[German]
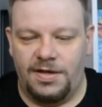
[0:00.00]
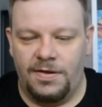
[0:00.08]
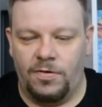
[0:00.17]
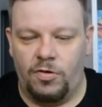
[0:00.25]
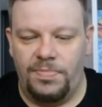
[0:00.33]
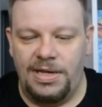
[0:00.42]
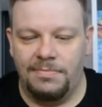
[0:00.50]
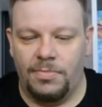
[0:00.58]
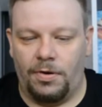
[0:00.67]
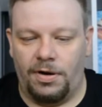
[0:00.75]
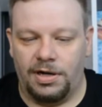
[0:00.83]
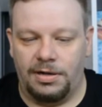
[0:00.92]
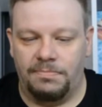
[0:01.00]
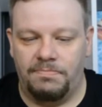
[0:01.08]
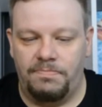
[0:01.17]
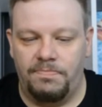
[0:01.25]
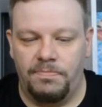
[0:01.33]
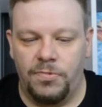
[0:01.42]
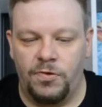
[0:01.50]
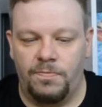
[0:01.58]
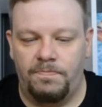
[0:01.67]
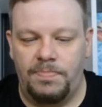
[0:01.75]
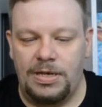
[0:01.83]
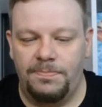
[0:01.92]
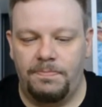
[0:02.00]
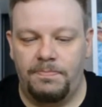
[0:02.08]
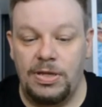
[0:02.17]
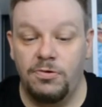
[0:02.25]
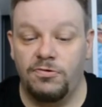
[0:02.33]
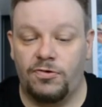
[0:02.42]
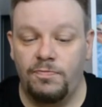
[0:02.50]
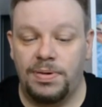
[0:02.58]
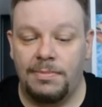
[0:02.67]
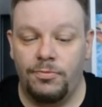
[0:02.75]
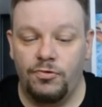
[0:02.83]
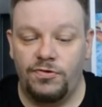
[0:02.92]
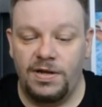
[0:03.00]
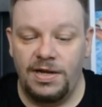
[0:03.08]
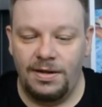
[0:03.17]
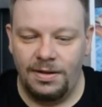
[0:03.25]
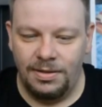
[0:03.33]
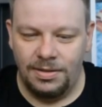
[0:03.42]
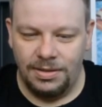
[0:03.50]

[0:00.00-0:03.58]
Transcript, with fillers: Rubinmorgen, Bio-Super-Müsli,